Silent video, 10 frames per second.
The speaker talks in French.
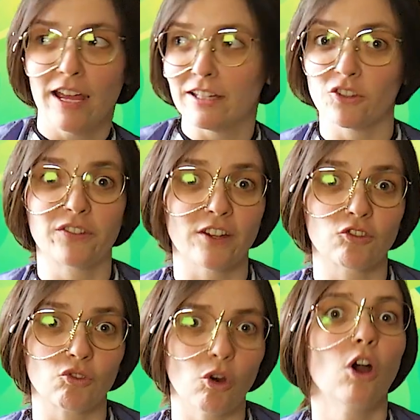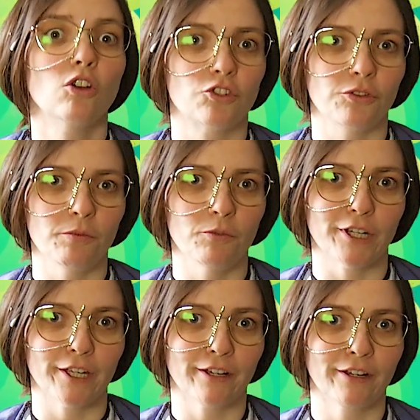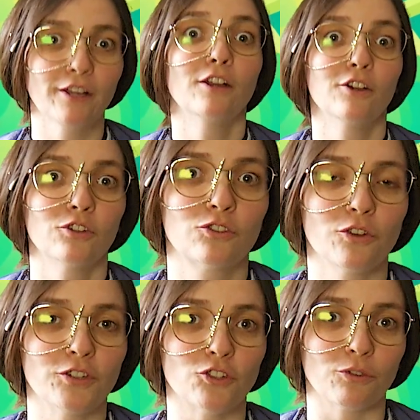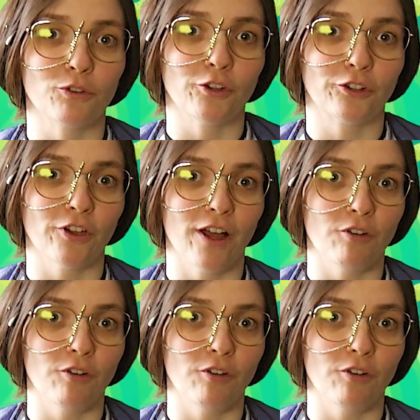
et dans un jour, je vais mourir. Sauf si je trouve le docteur